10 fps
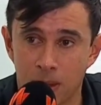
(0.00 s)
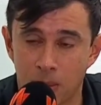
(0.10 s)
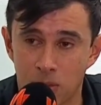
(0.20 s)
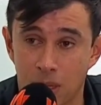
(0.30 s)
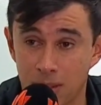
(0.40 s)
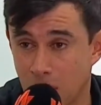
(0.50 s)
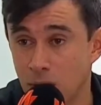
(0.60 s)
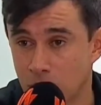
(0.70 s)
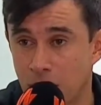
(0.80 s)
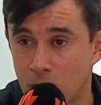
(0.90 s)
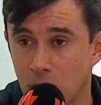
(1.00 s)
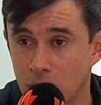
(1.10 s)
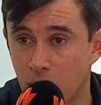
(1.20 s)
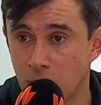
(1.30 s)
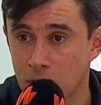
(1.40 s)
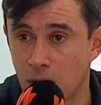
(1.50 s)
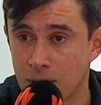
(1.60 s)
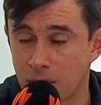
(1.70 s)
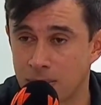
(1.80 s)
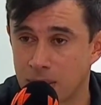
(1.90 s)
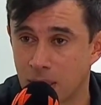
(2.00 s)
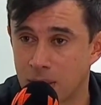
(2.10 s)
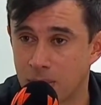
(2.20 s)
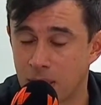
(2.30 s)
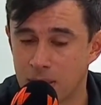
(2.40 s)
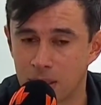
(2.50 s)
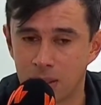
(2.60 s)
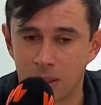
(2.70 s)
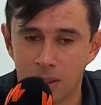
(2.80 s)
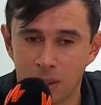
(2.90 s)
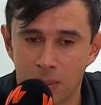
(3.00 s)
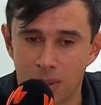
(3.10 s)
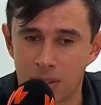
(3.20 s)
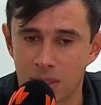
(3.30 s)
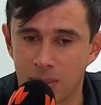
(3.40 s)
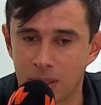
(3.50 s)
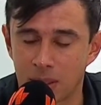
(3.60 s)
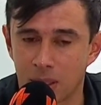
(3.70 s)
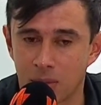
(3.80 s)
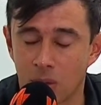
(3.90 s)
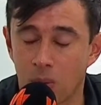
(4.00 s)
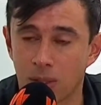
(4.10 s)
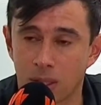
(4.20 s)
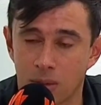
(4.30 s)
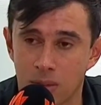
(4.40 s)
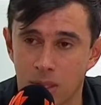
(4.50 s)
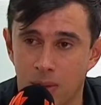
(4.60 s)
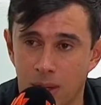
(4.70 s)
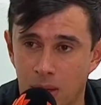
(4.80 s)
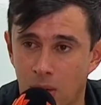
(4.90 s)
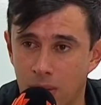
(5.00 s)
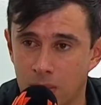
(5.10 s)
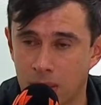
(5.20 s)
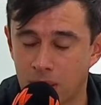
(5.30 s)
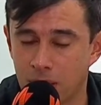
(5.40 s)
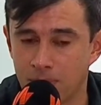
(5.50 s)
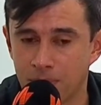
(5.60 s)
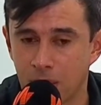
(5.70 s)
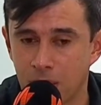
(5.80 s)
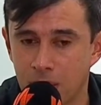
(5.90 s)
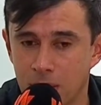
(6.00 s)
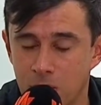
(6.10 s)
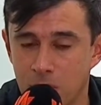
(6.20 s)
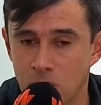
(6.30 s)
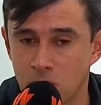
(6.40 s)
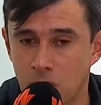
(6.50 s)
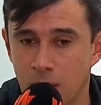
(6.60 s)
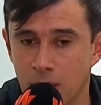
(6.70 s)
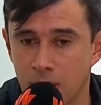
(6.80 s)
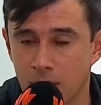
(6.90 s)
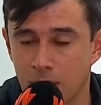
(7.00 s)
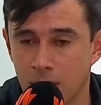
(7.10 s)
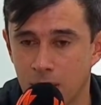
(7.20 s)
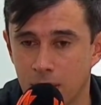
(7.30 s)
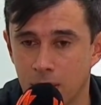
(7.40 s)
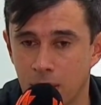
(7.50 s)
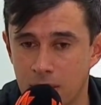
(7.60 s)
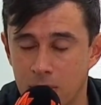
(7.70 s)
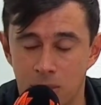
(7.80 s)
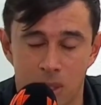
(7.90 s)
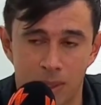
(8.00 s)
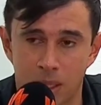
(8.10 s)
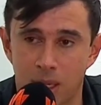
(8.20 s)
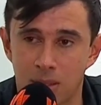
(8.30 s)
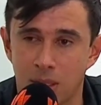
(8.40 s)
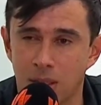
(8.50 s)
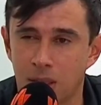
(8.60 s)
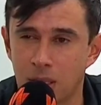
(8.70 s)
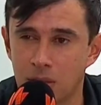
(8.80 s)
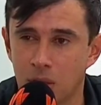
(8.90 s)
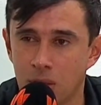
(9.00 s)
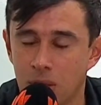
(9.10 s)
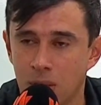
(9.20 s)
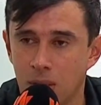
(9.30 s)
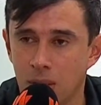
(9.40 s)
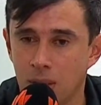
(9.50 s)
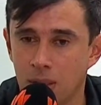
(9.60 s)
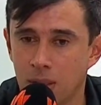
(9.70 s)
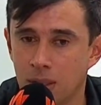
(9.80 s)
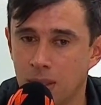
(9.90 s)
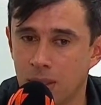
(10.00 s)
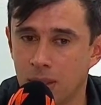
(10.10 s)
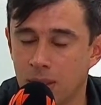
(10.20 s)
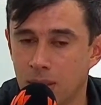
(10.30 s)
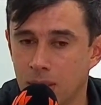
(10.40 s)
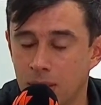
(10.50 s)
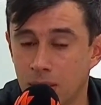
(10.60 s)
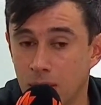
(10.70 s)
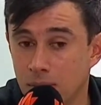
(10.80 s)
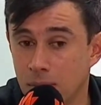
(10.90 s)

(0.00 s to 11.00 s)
Digamos que era hacerle un 3 contra 2 a esa mitad de Medellín, precisamente teniendo en cuenta que no estaba Robert, ¿verdad? Después sucede eh, lastimosamente el accidente de John y